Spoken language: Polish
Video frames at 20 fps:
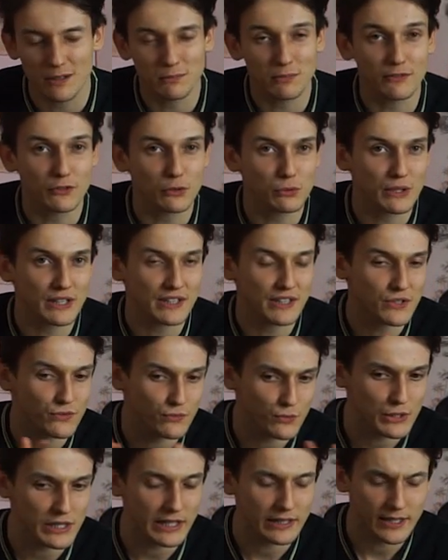albo w ogóle
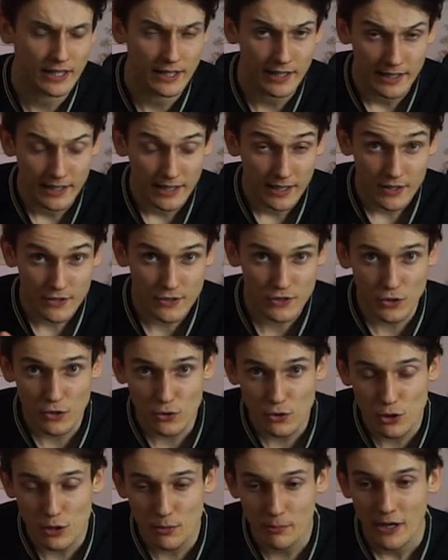niezwiązane z
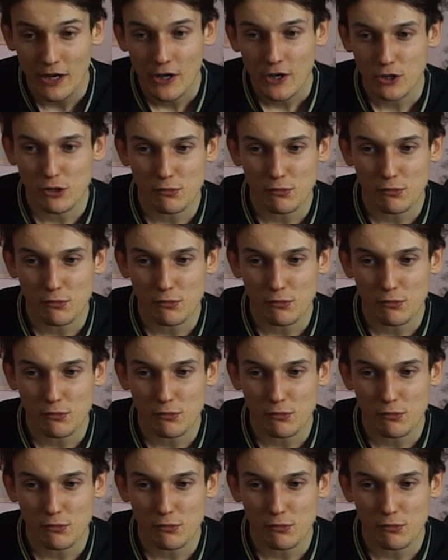niczym,